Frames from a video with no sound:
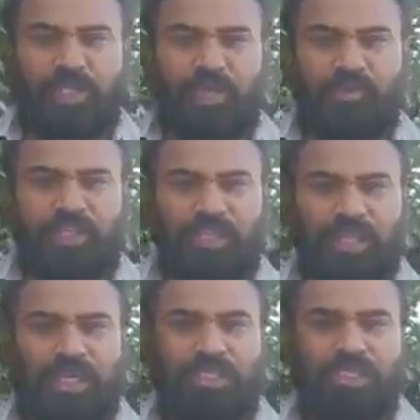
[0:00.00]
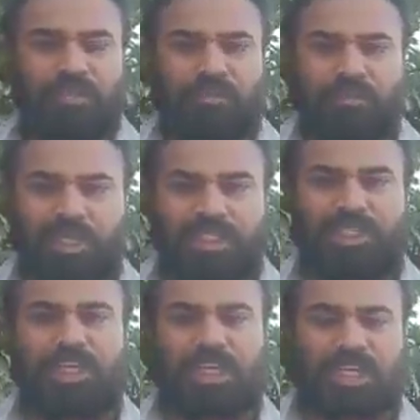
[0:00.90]
పదవ తరగతి
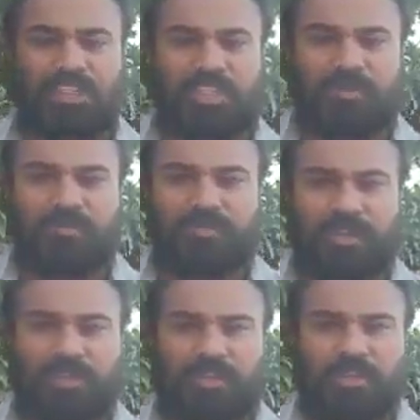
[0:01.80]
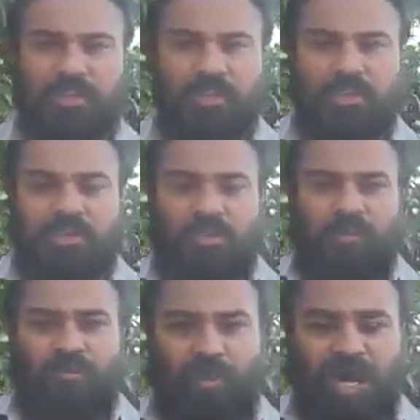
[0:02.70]
పరీక్షలు రాసి
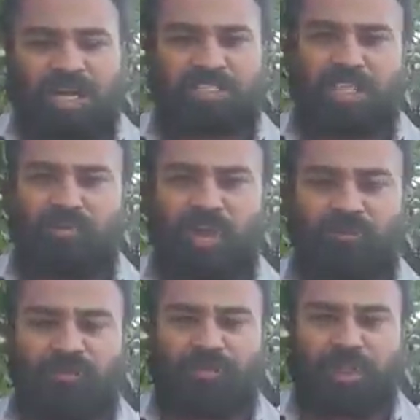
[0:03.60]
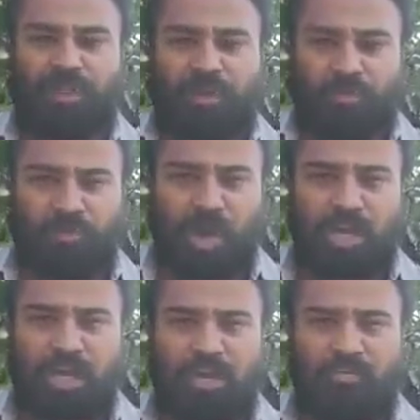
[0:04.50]
బాగా చదివాం
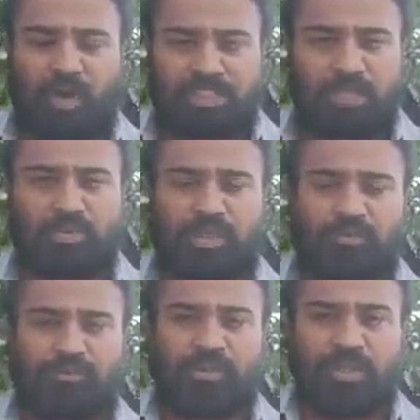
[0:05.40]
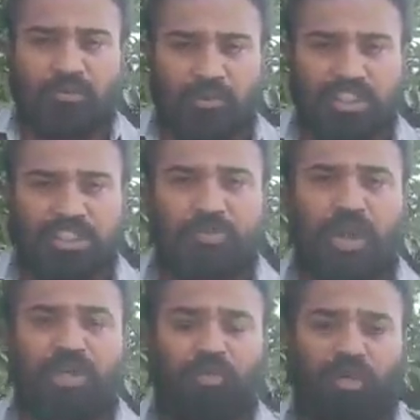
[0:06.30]
బాగా పాస్ అవుతాం మంచి
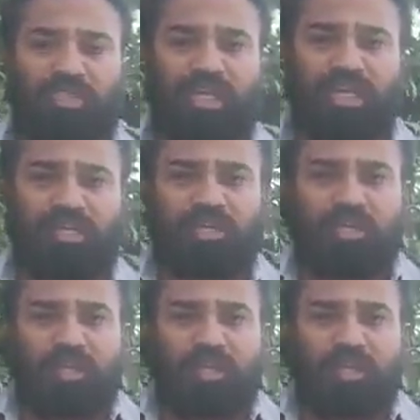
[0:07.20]
మార్కులు వస్తాయి